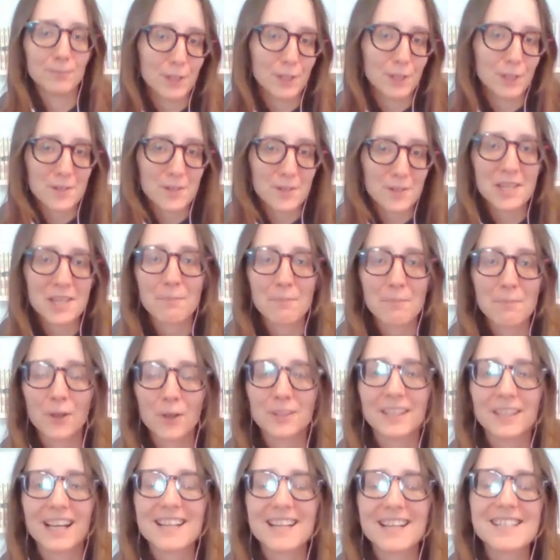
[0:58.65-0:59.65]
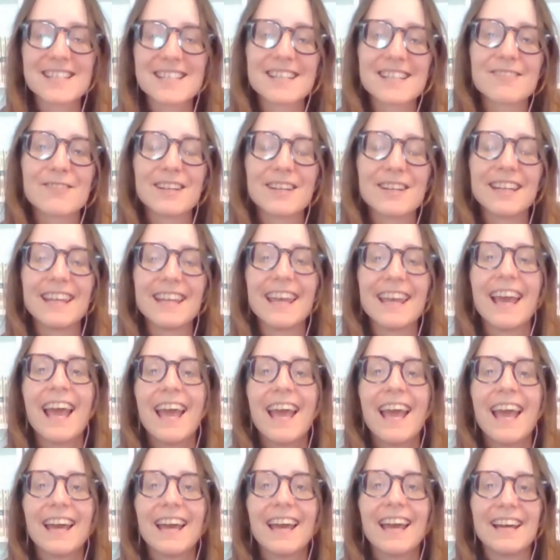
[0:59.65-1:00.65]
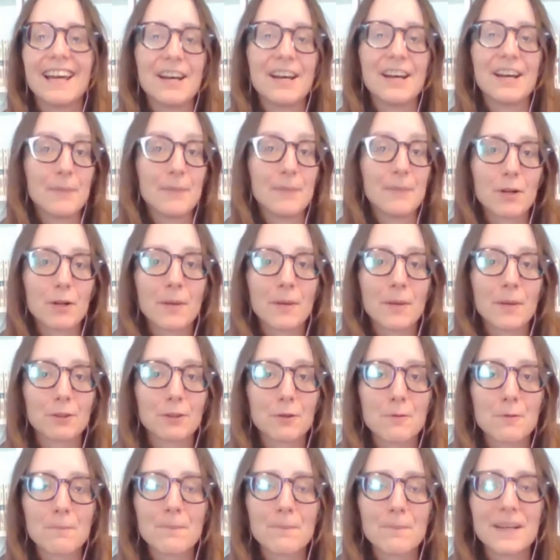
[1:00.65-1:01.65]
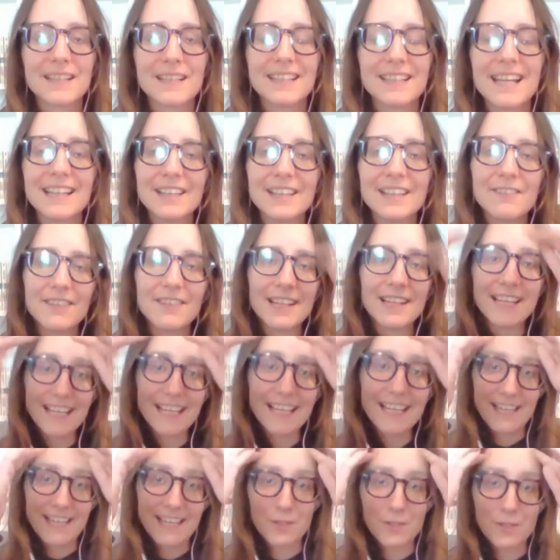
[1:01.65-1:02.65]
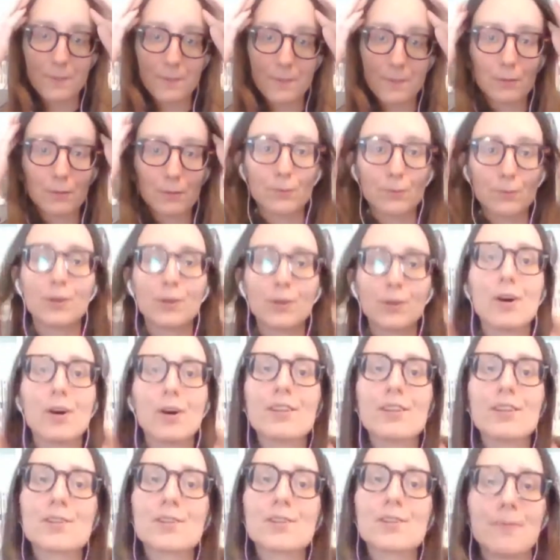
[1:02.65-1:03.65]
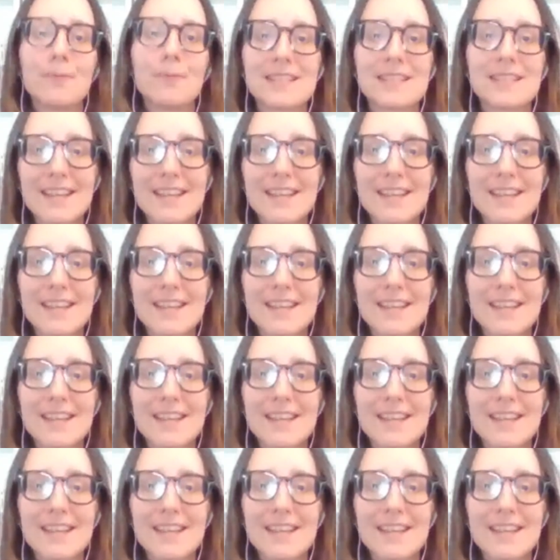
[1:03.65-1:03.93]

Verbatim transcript: i nostri podcast, quindi eh, mi raccomando non perdeteveli e soprattutto insomma se